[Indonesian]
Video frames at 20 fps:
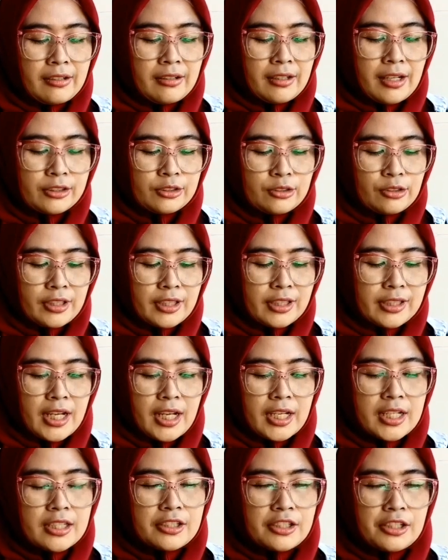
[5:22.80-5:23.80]
Yuk langsung
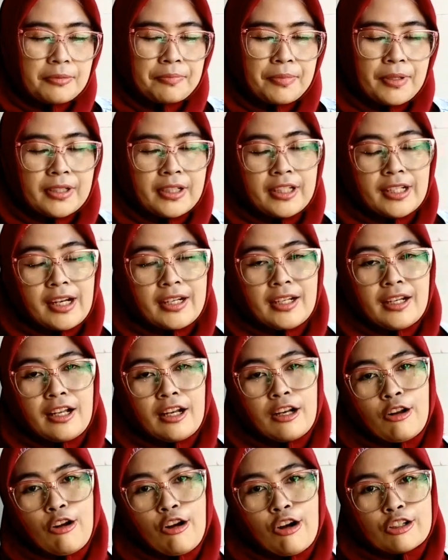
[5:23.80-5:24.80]
kita incipin ini
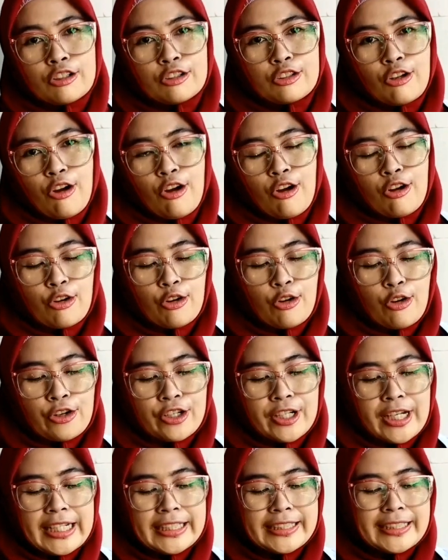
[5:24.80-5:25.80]
adalah lontong
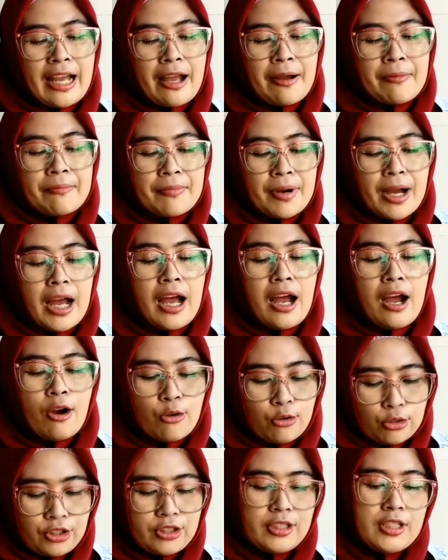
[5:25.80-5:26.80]
lodehnya Mbah
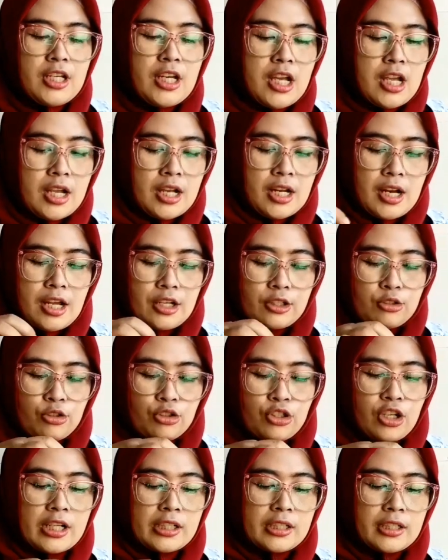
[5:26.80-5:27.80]
Ut. Langsung
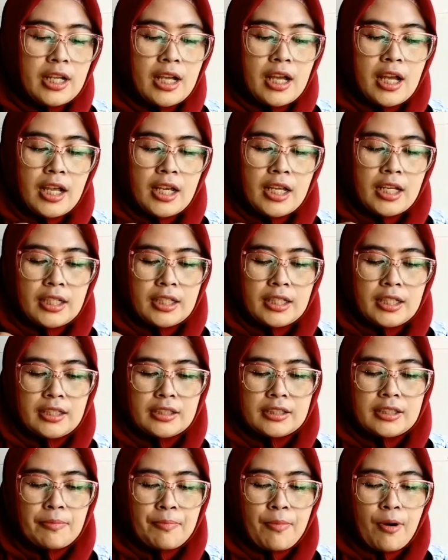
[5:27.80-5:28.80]
ya.
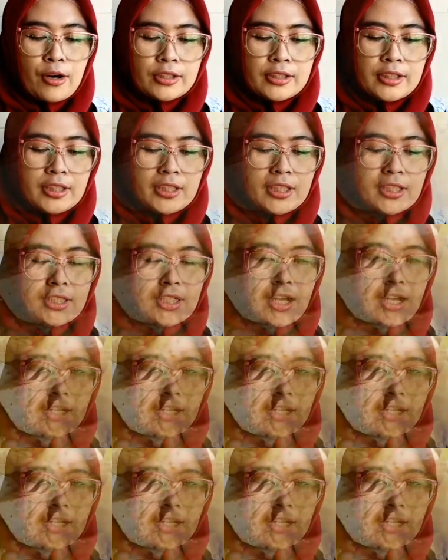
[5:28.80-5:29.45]
Ini seporsi gini